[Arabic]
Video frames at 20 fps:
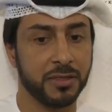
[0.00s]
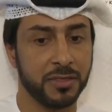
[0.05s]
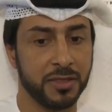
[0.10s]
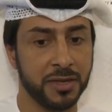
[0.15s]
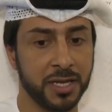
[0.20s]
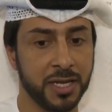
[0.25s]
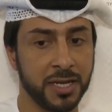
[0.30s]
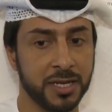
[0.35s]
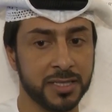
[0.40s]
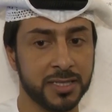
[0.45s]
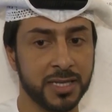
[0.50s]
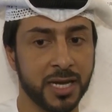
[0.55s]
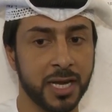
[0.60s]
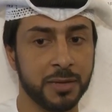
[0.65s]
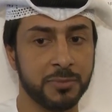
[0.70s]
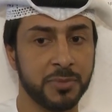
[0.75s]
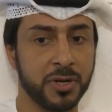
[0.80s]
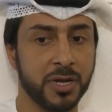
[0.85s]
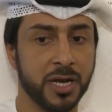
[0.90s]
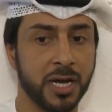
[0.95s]
اثنين
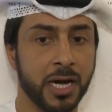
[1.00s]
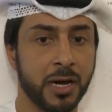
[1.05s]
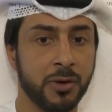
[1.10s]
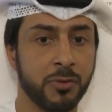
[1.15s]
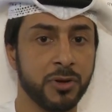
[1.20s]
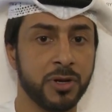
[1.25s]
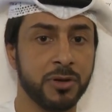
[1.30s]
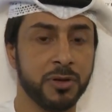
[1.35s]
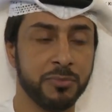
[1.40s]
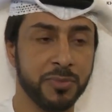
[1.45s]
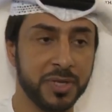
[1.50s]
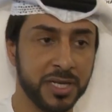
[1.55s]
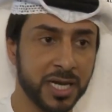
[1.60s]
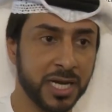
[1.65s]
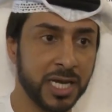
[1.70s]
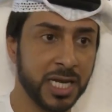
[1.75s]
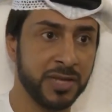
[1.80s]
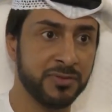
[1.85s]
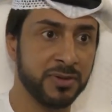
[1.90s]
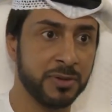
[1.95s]
دائما نحاول مينا
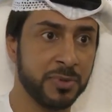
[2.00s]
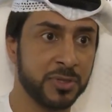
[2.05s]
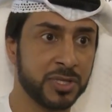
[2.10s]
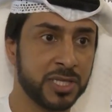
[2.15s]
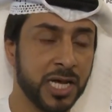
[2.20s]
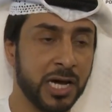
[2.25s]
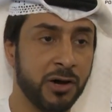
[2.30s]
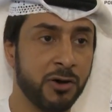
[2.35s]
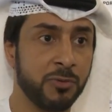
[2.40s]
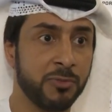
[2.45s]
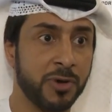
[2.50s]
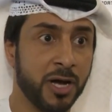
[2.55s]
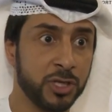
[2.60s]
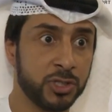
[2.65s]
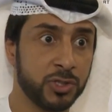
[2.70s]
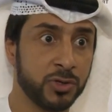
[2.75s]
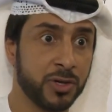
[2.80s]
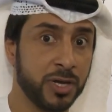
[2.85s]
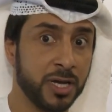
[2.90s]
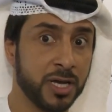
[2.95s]
خليفه بالتعاون مع
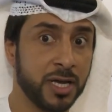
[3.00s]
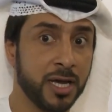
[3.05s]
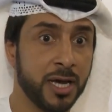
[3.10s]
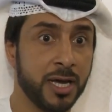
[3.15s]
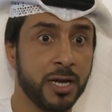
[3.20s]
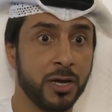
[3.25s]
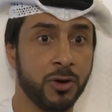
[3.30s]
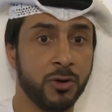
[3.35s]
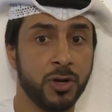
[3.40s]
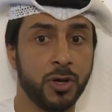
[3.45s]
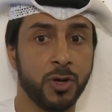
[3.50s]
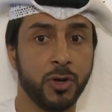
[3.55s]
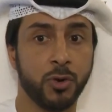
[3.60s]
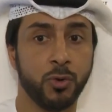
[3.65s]
شركائنا